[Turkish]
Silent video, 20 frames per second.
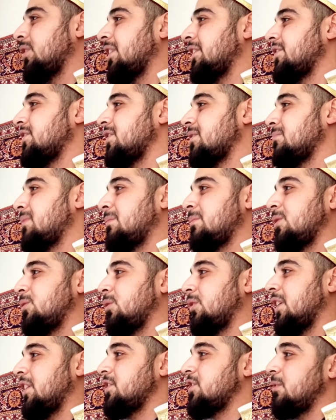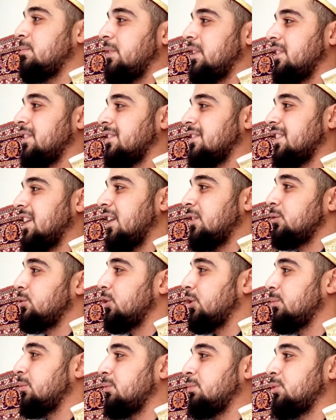öğrenci, Mehmet öğrenci bilir. Yani
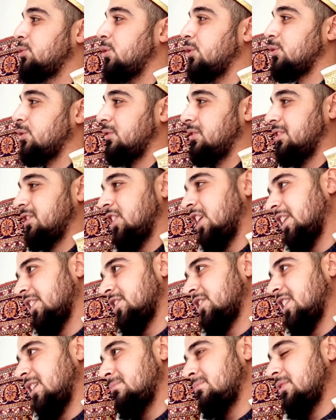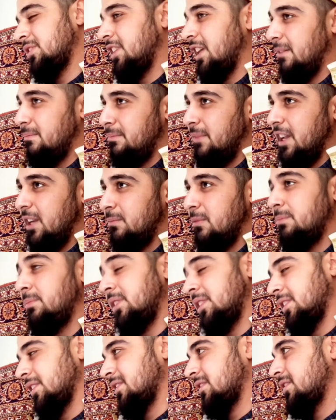durumu bu çocuk çalışkan mı, tembel mi
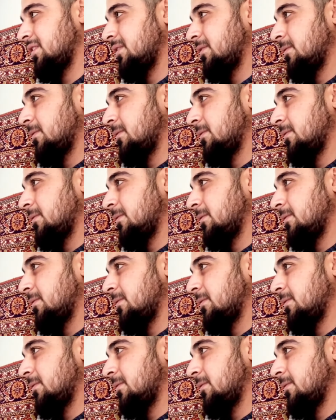bilir.